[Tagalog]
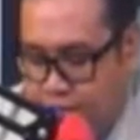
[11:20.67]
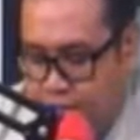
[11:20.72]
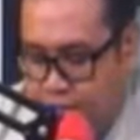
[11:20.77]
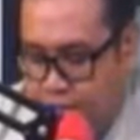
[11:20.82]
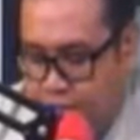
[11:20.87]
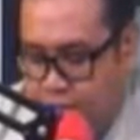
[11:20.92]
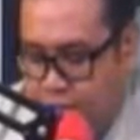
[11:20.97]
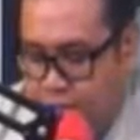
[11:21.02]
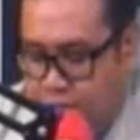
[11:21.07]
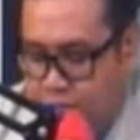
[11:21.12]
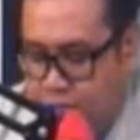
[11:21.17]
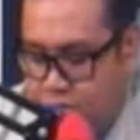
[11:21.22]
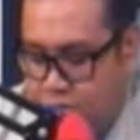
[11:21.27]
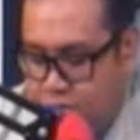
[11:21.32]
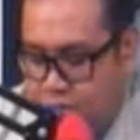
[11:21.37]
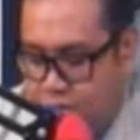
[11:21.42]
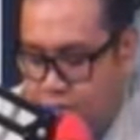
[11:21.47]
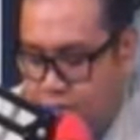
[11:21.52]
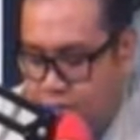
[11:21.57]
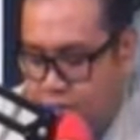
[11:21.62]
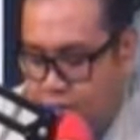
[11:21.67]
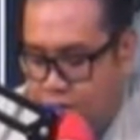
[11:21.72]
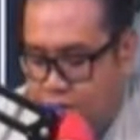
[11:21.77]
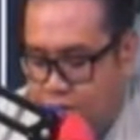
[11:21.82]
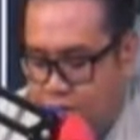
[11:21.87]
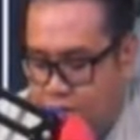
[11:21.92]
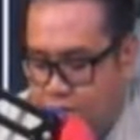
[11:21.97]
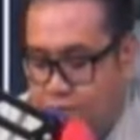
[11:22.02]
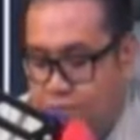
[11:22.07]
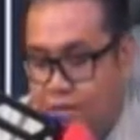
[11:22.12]
Whereas yung train, eh, kaya
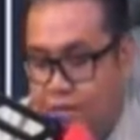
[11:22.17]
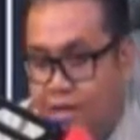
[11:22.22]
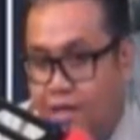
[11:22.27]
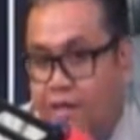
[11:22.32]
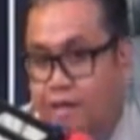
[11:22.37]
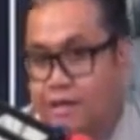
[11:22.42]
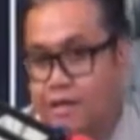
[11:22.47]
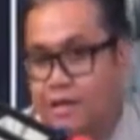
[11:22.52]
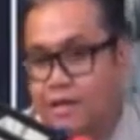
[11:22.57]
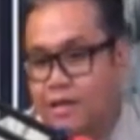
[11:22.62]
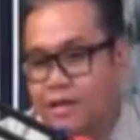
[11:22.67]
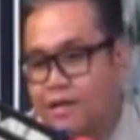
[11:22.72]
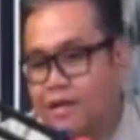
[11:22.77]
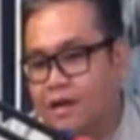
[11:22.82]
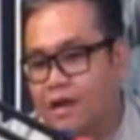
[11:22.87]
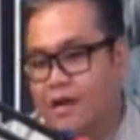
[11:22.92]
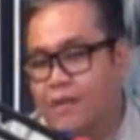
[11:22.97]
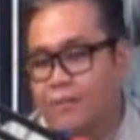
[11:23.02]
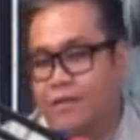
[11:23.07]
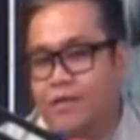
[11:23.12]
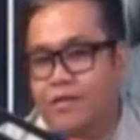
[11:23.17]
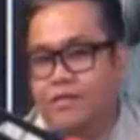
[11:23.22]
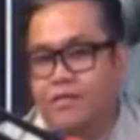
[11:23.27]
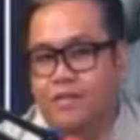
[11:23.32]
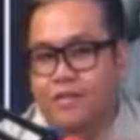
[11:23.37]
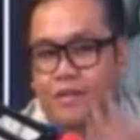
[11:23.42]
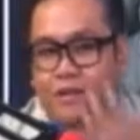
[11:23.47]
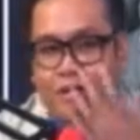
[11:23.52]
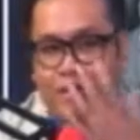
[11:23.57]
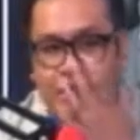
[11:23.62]
tumakbo ng 80. Ah, pero
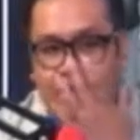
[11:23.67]
hindi.